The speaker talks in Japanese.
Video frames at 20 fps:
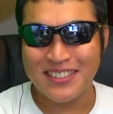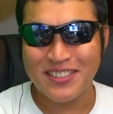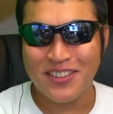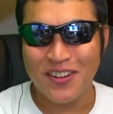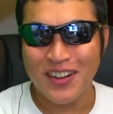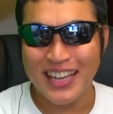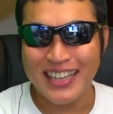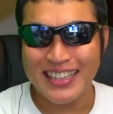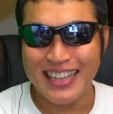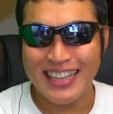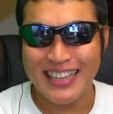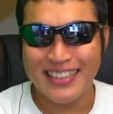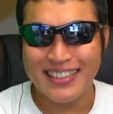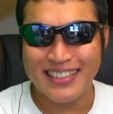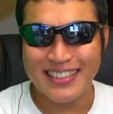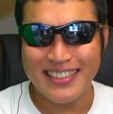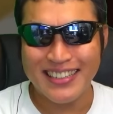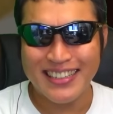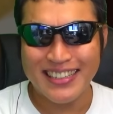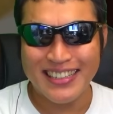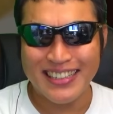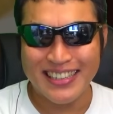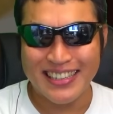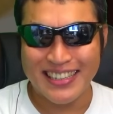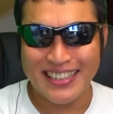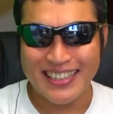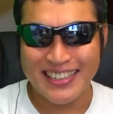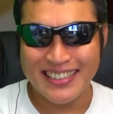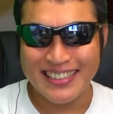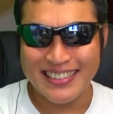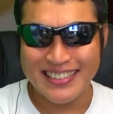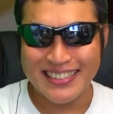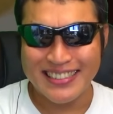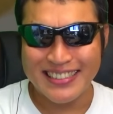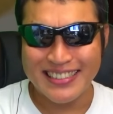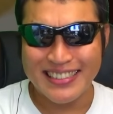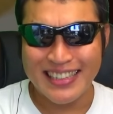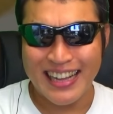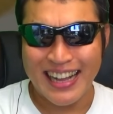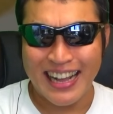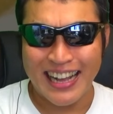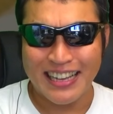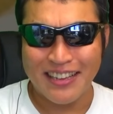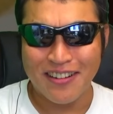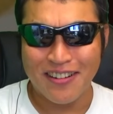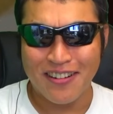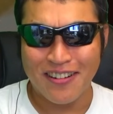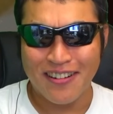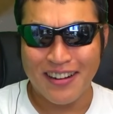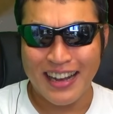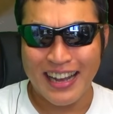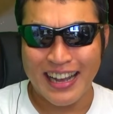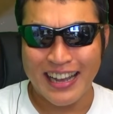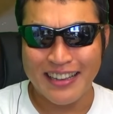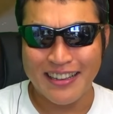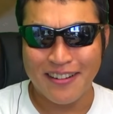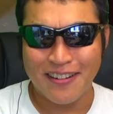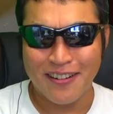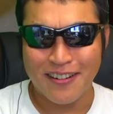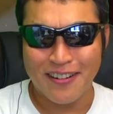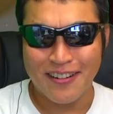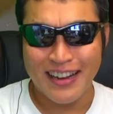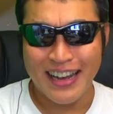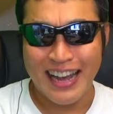溶けていくはよ、はよ、